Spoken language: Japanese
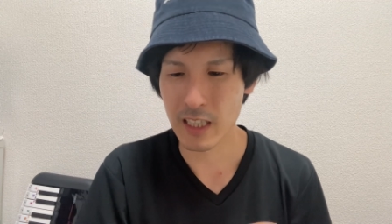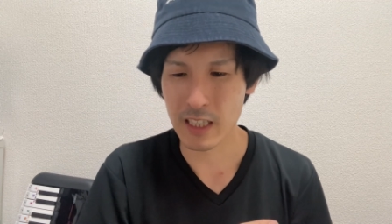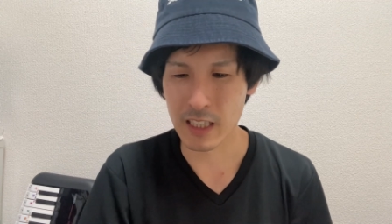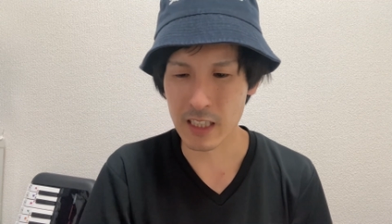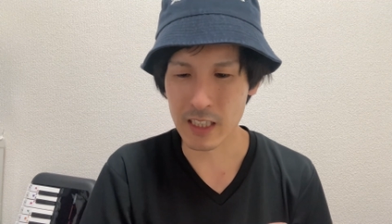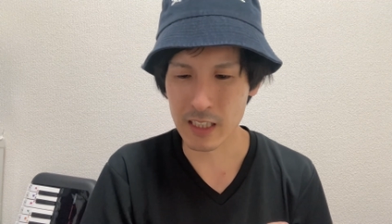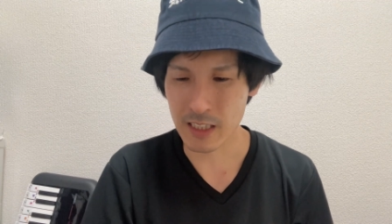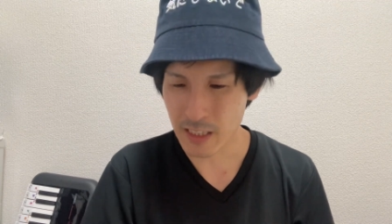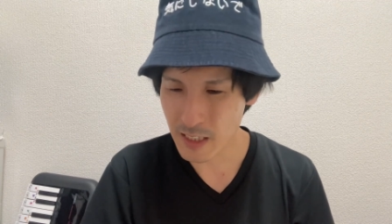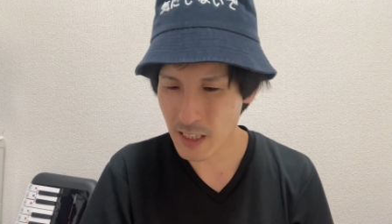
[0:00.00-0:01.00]

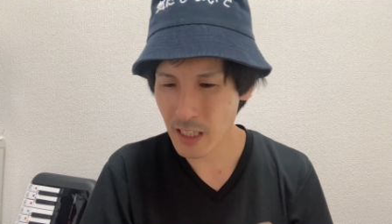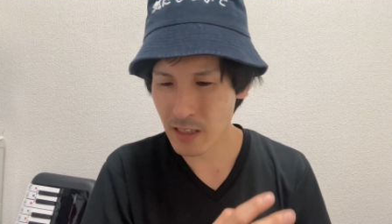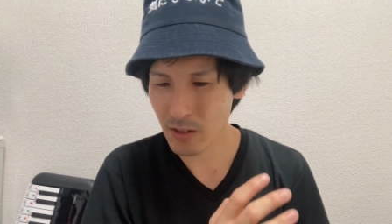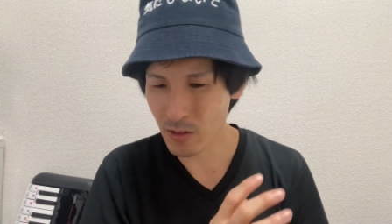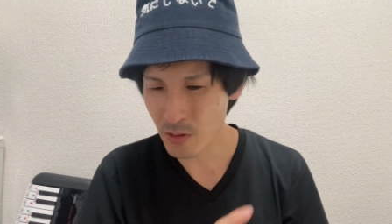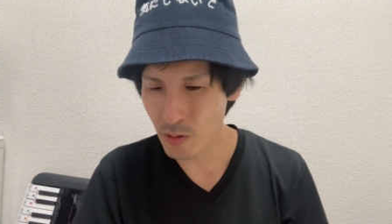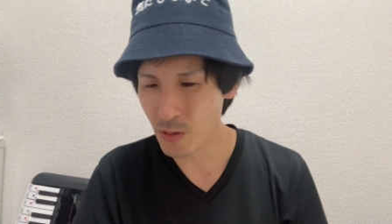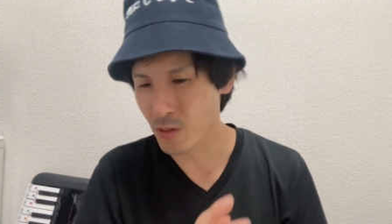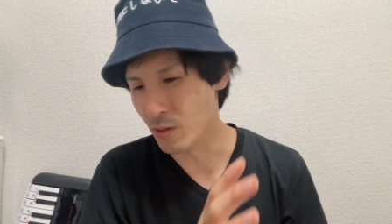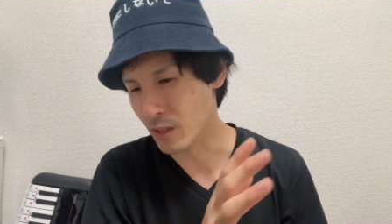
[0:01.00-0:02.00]
人間の
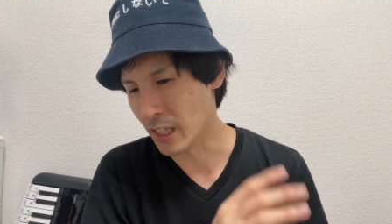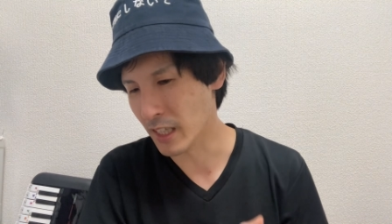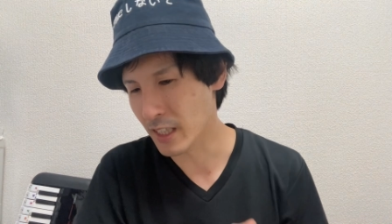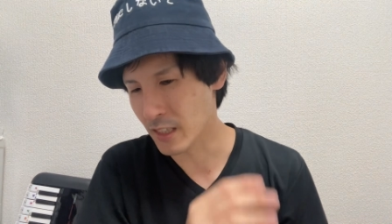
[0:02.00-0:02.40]
脳をね、